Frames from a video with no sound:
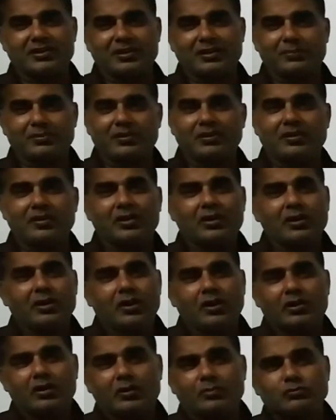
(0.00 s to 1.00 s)
ट्रैप है
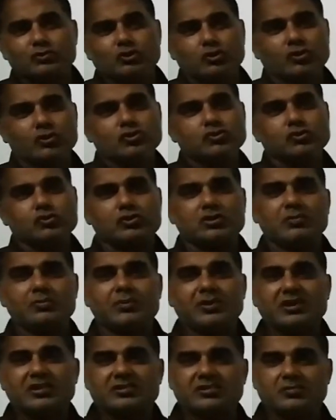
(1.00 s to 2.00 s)
और हम छोटी छोटी
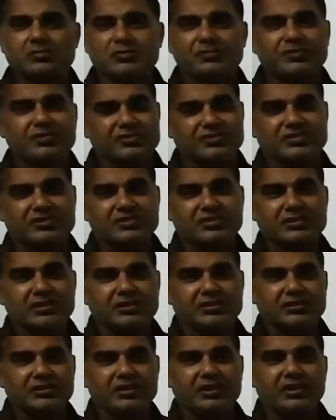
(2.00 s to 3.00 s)
बेट्स में फंसते
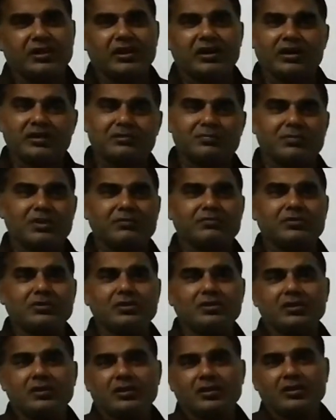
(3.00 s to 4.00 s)
जाते हैं आज मैं भी
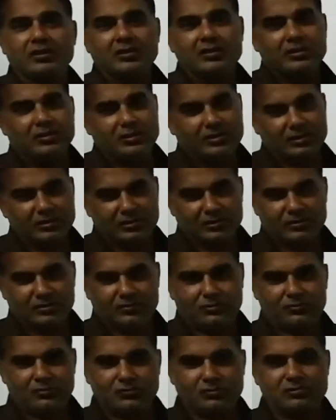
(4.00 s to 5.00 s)

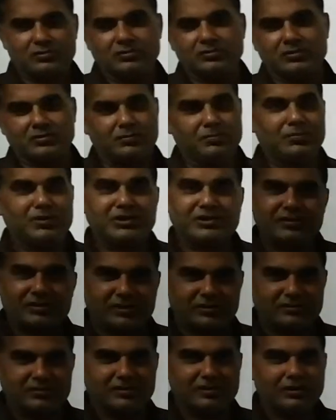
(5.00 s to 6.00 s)
उस बेट
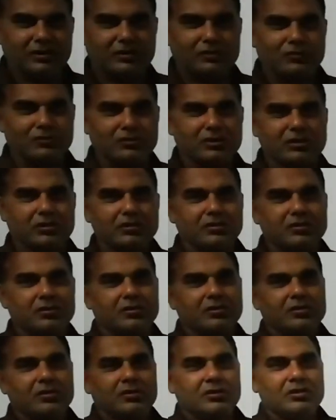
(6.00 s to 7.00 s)
का शिकार हो गया
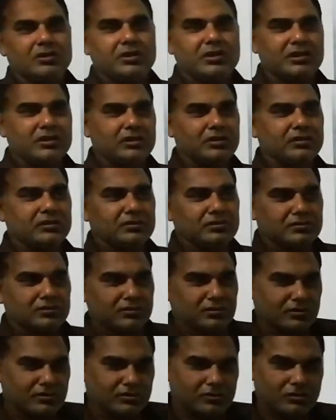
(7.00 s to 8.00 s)

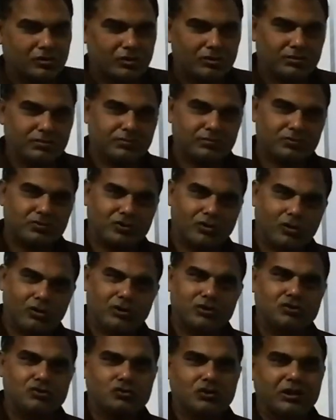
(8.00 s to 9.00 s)
लेकिन
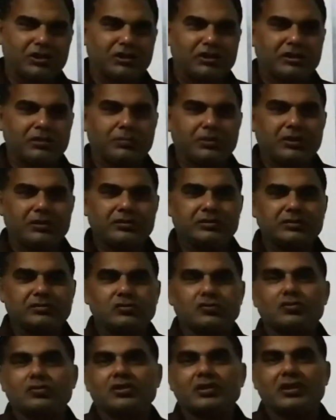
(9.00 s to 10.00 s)
क्रॉनर चुराने के बाद
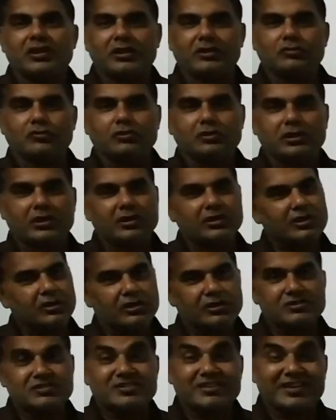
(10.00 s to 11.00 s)
इसको रियलाइज़ होता है कि
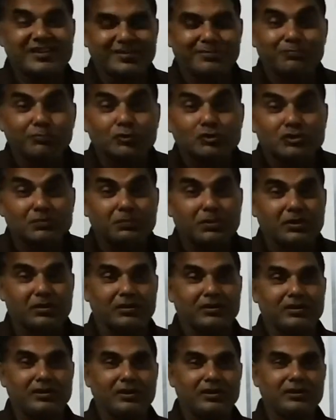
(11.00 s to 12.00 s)
कहीं सैरिफ मुझे
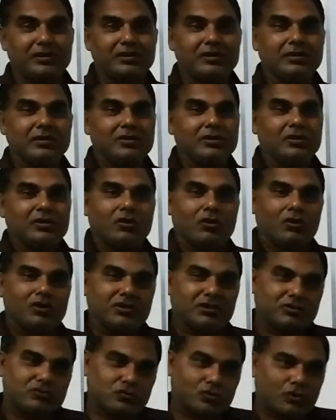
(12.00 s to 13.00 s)
पकड़ ना ले और
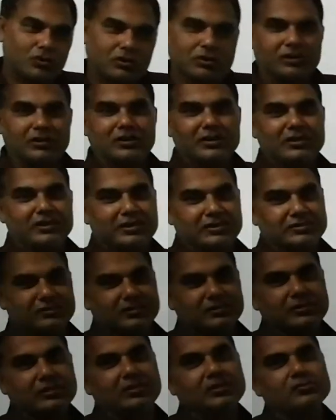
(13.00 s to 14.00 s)
ये शॉर्टकट लेना
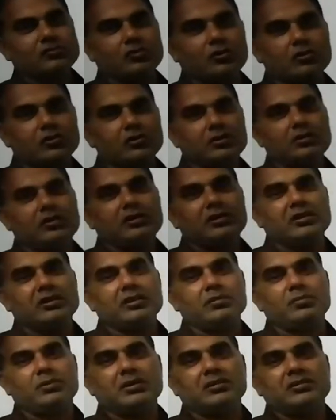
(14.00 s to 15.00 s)
चाहता है शॉर्टकट लेने
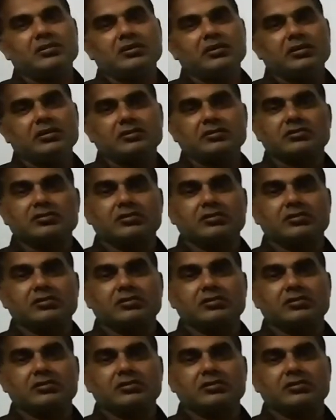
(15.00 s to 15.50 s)
के बाद ये एक